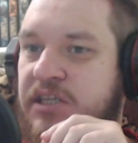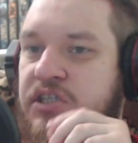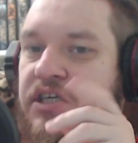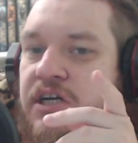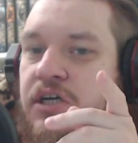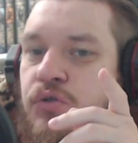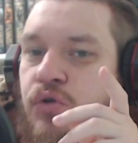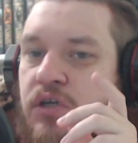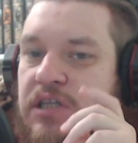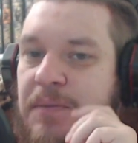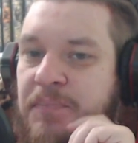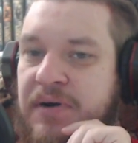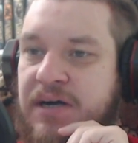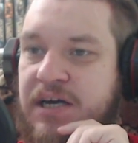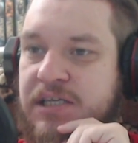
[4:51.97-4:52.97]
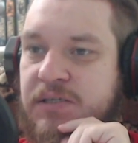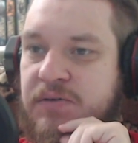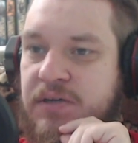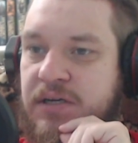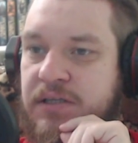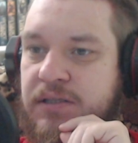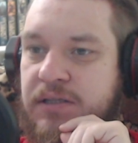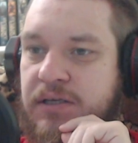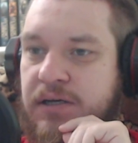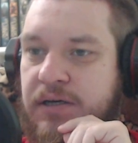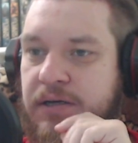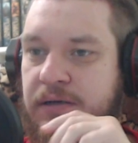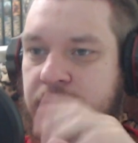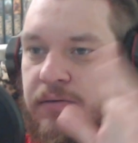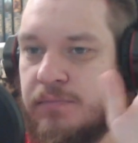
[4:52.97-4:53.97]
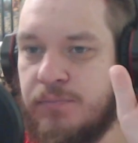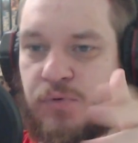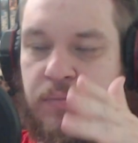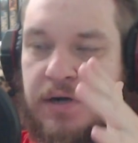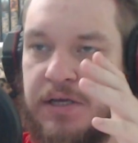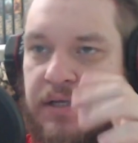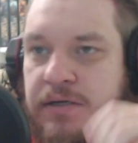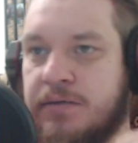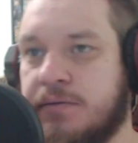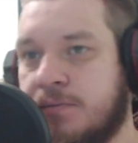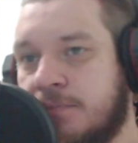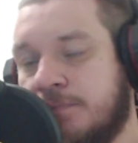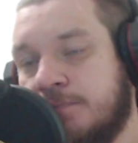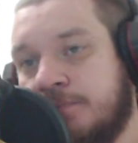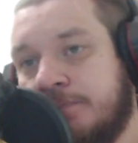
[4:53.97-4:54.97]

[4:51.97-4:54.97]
те, которые нам показывали на бумаге. Руководство